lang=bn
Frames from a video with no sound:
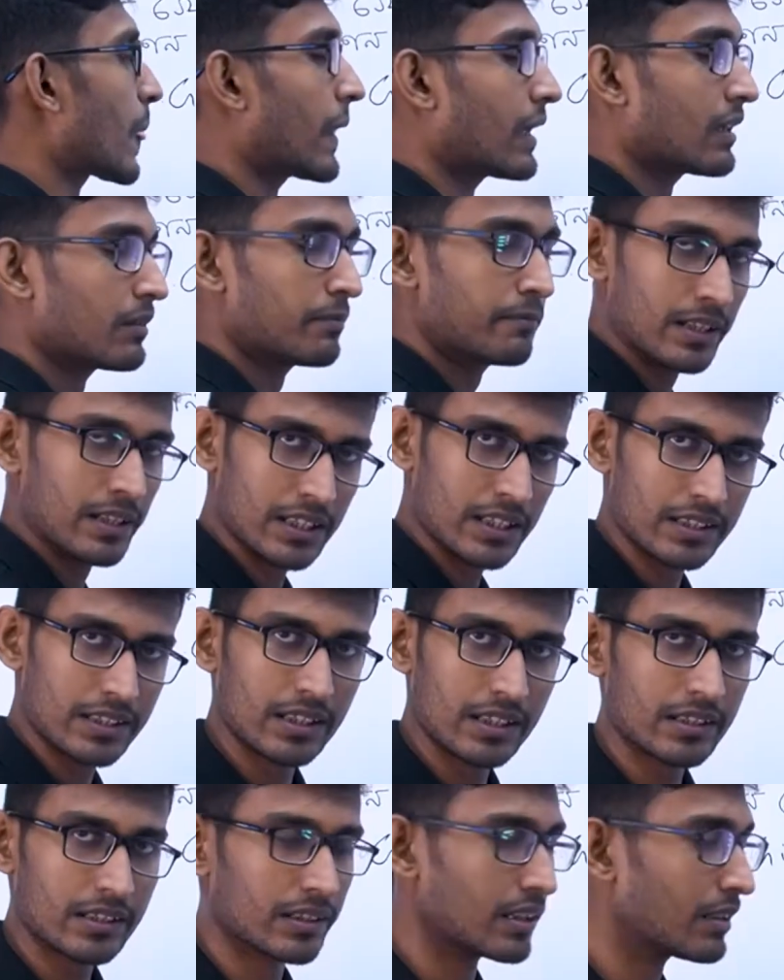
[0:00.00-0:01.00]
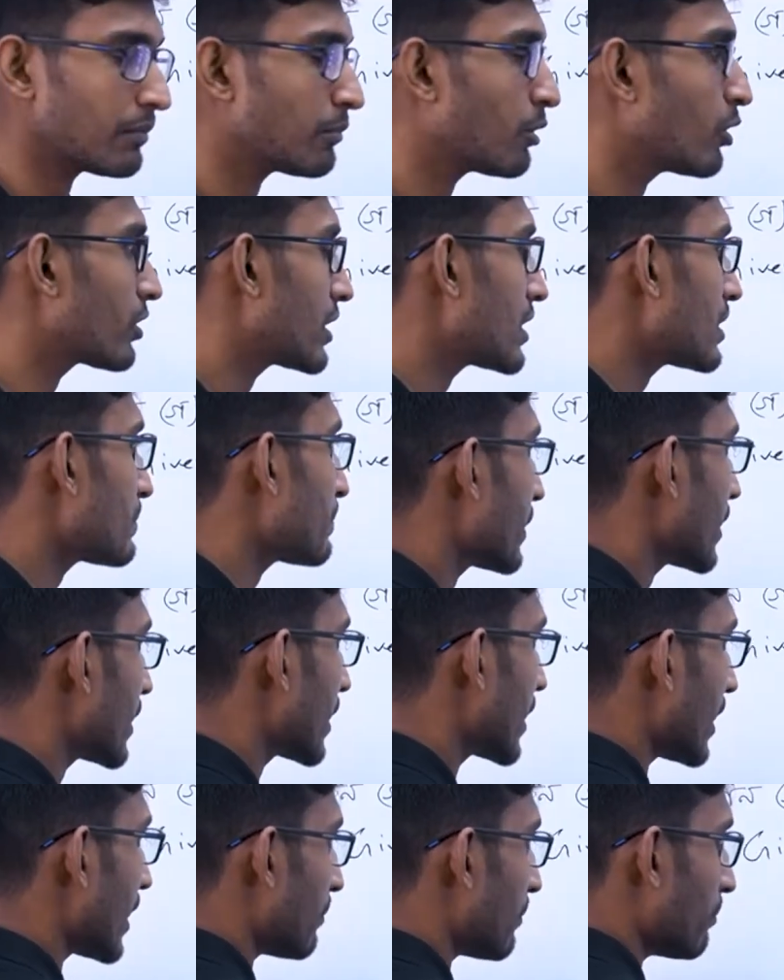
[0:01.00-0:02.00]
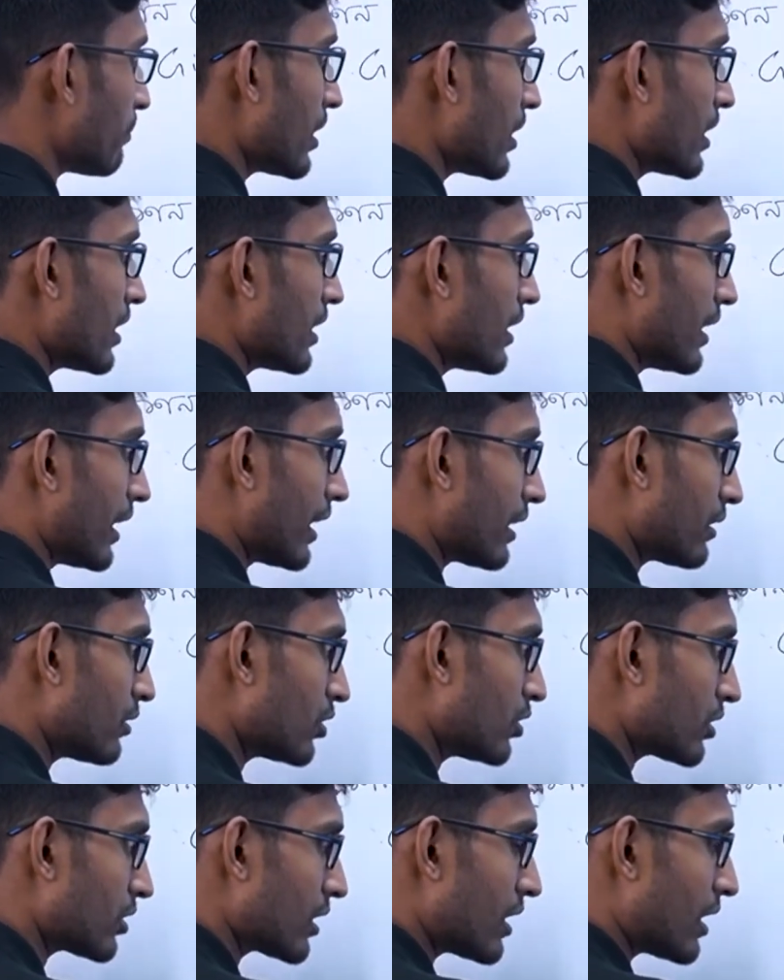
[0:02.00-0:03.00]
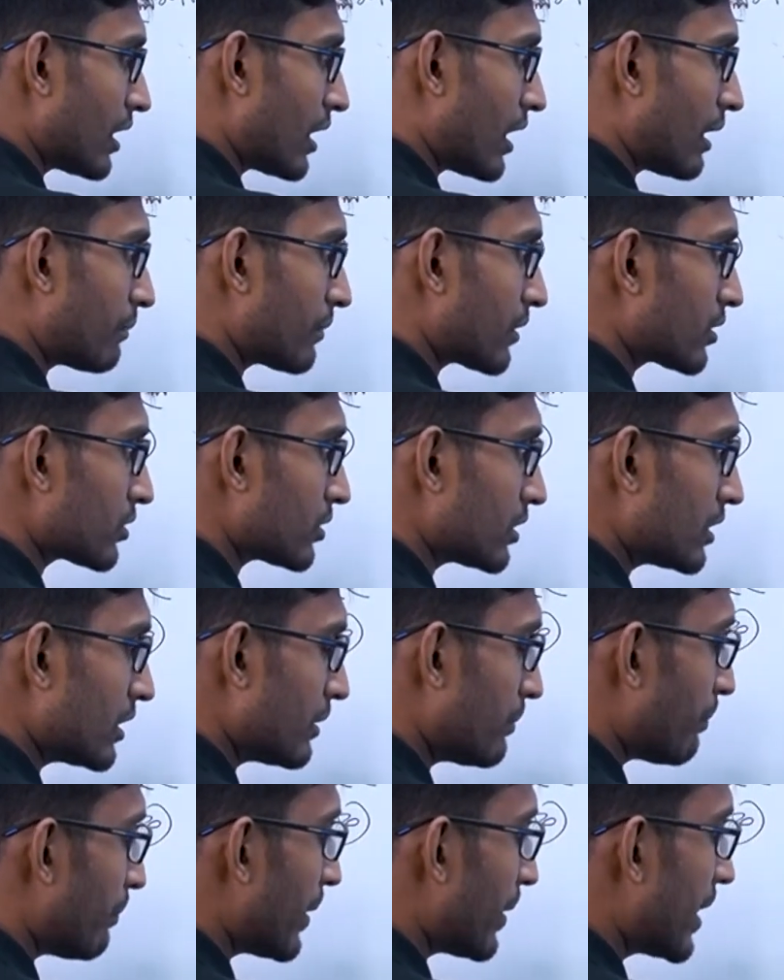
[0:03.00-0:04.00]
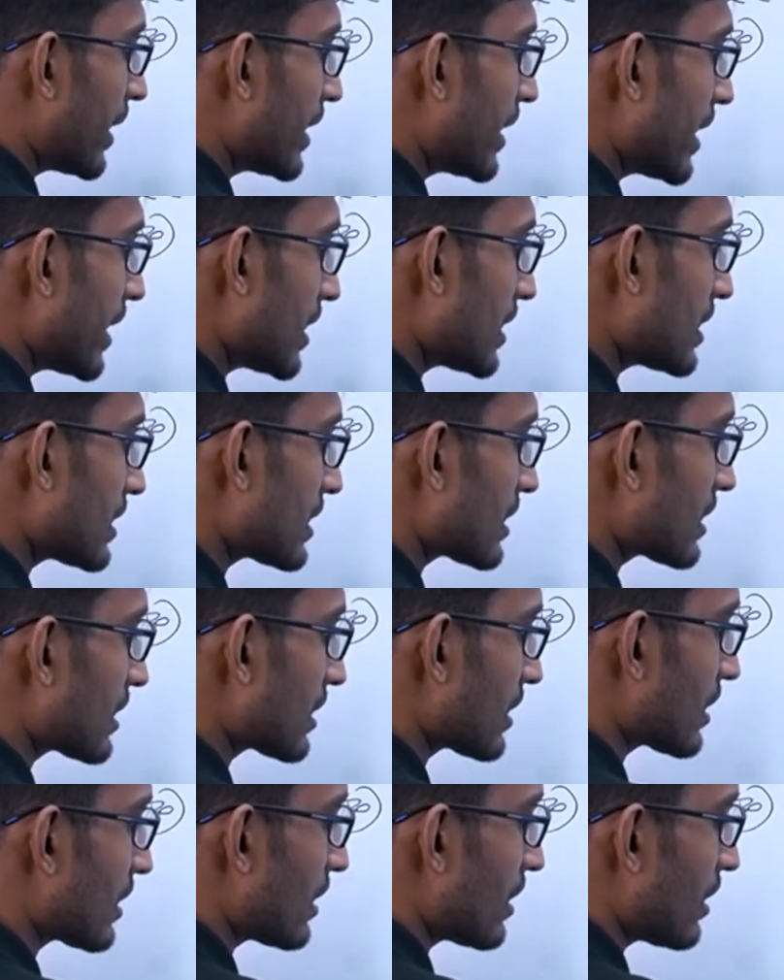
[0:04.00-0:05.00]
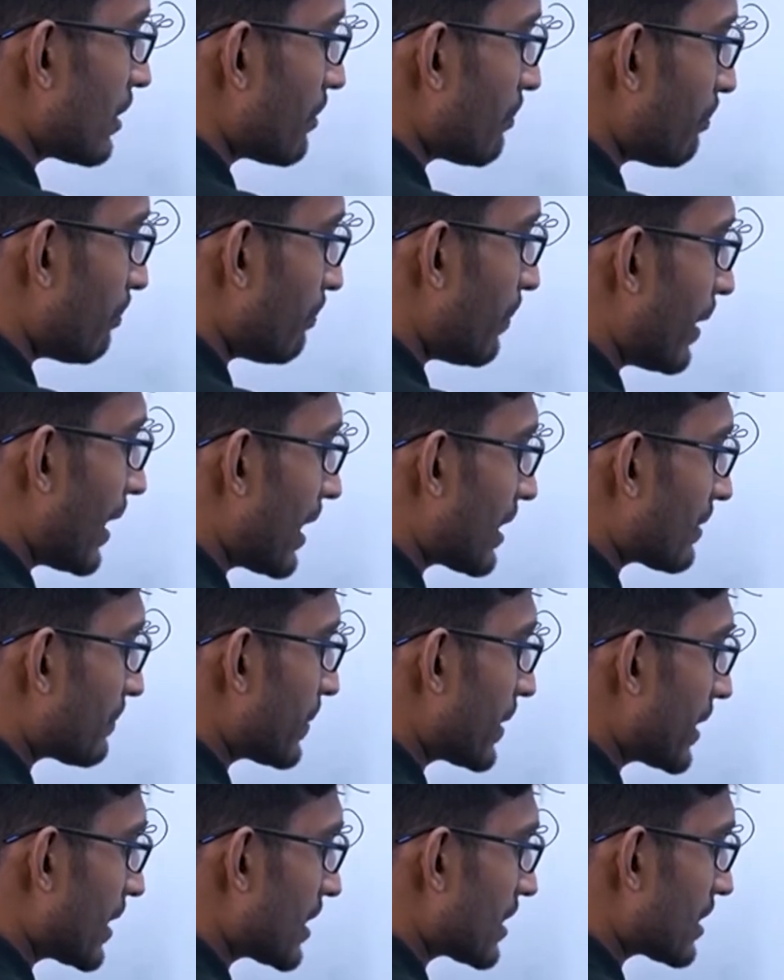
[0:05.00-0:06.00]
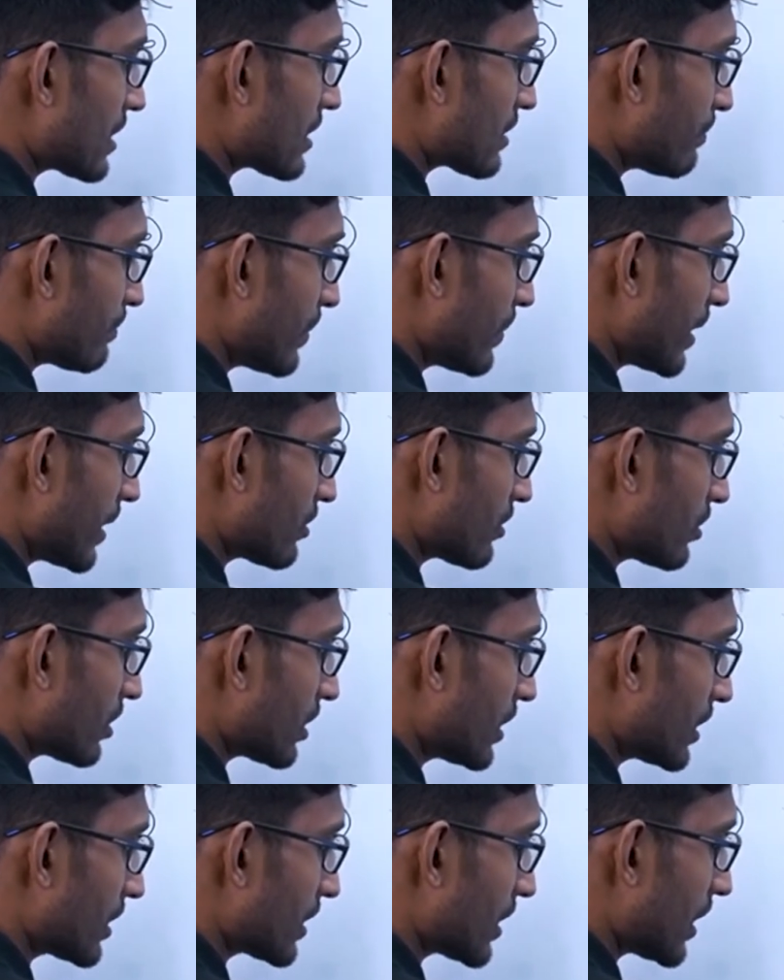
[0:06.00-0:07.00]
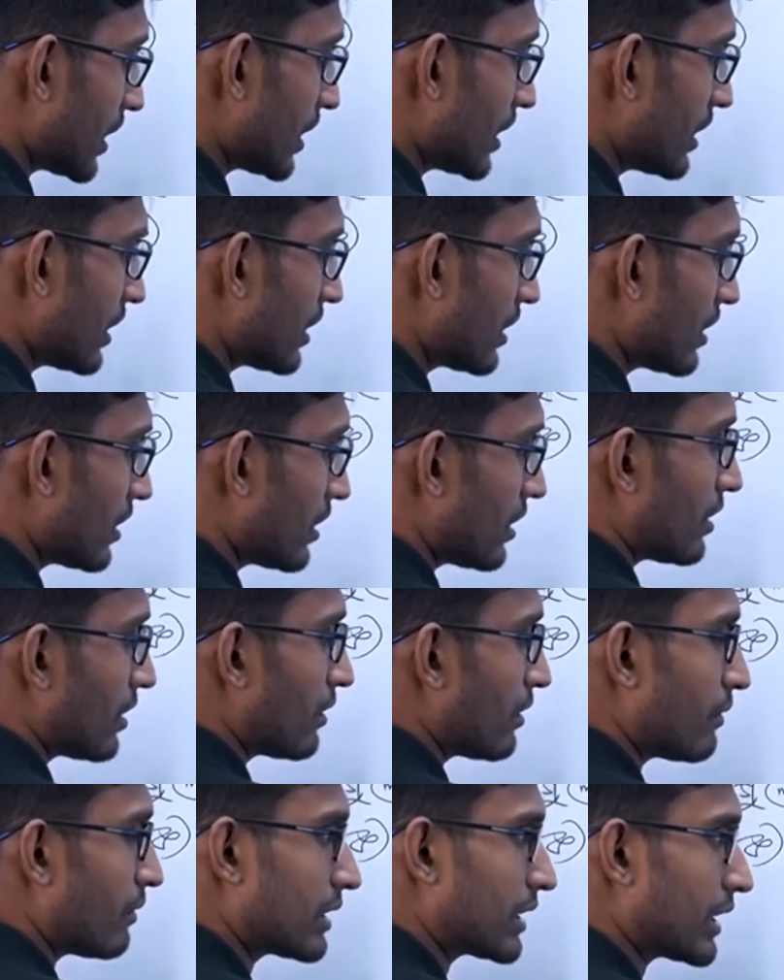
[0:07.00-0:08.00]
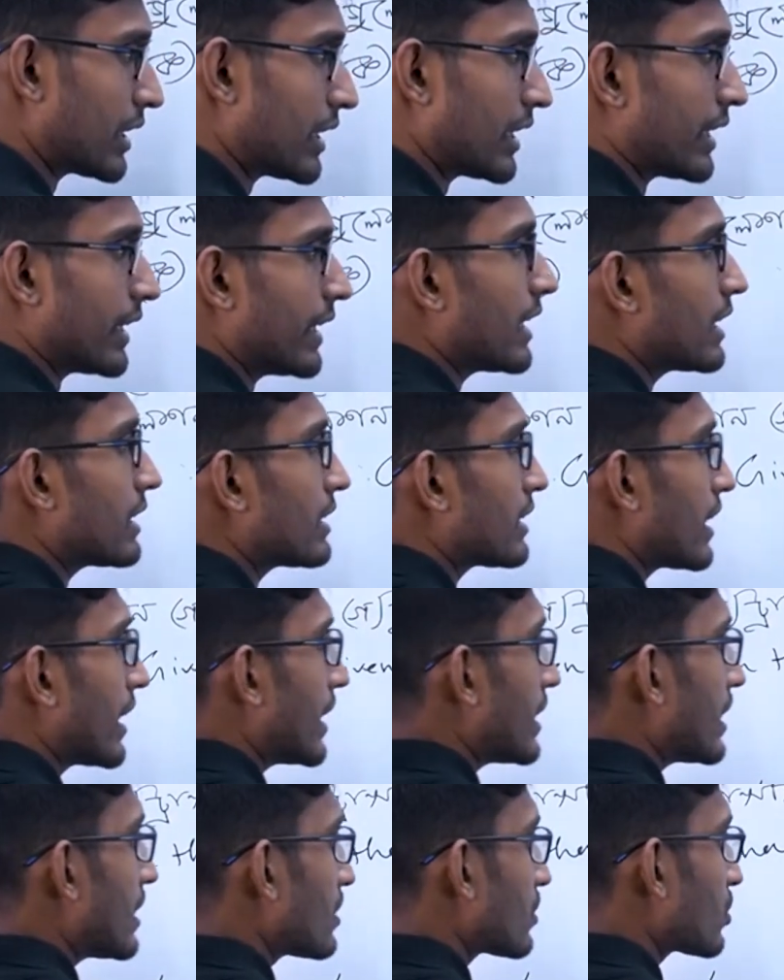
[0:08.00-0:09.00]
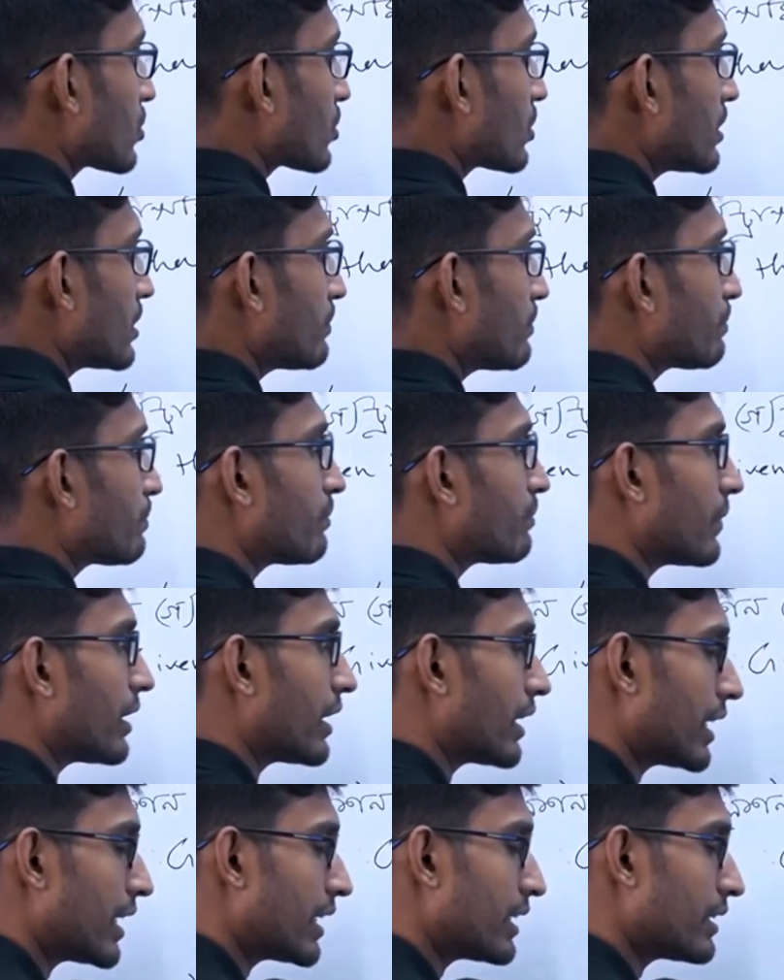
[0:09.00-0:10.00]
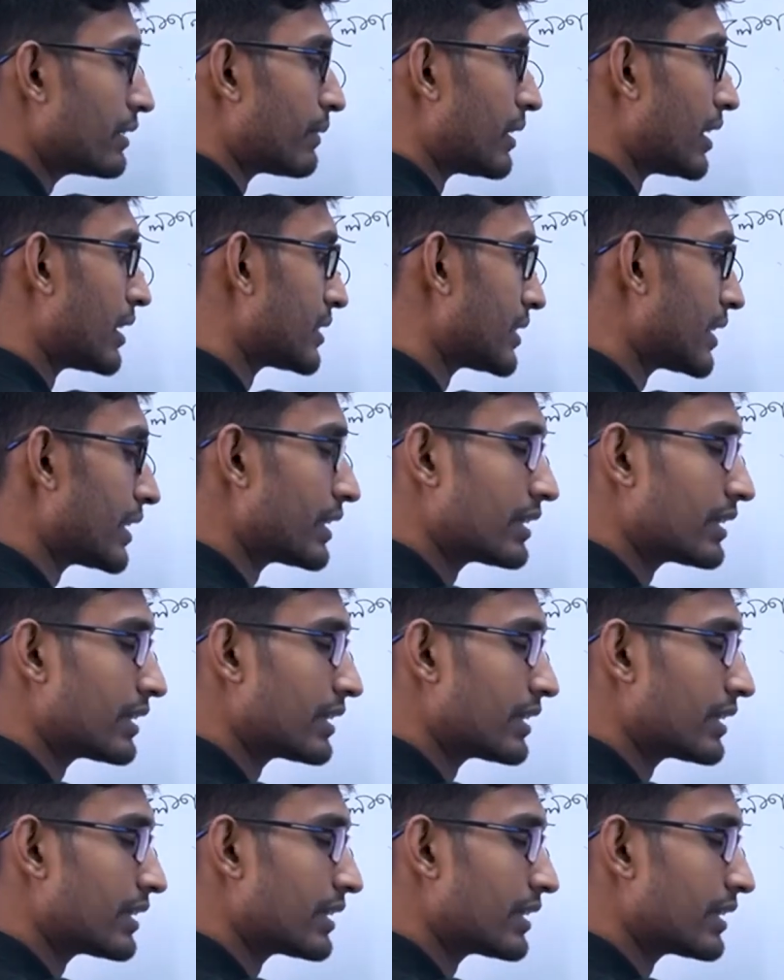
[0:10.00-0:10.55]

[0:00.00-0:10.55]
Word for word: ফেজের ভোল্টেজ পেয়ে গেলাম এখন আমরা যদি ভিএস পার ফেজ বের করতে চাই যে এই সাইডের যদি এই সেন